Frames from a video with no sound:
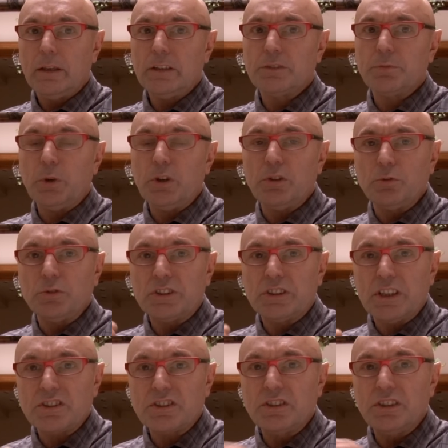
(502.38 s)
I z moich ust
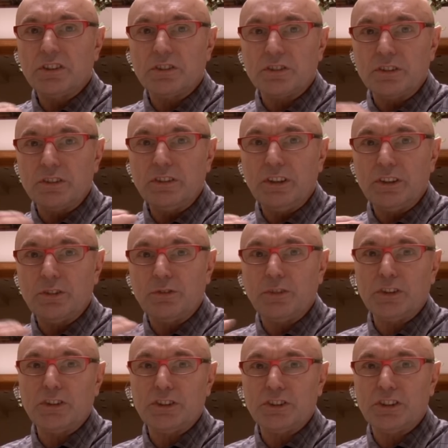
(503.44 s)
też nie, do, nie
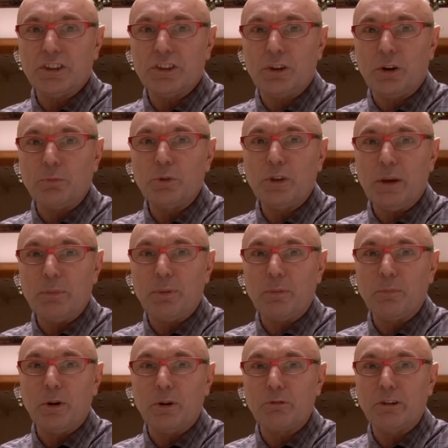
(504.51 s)
dowiecie się, komu ja
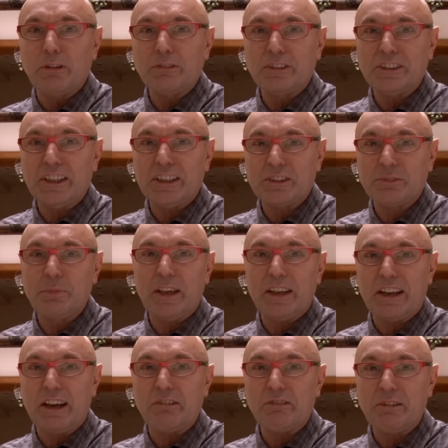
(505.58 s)
pomogłem, gdzie ja
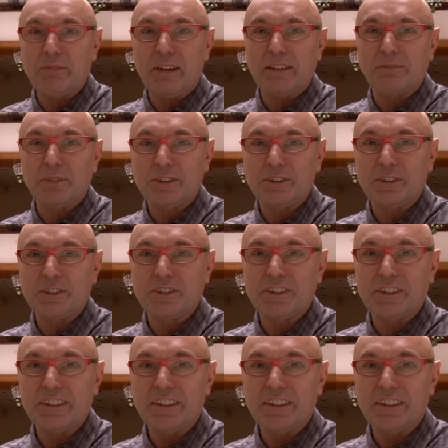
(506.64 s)
zbierałem albo coś.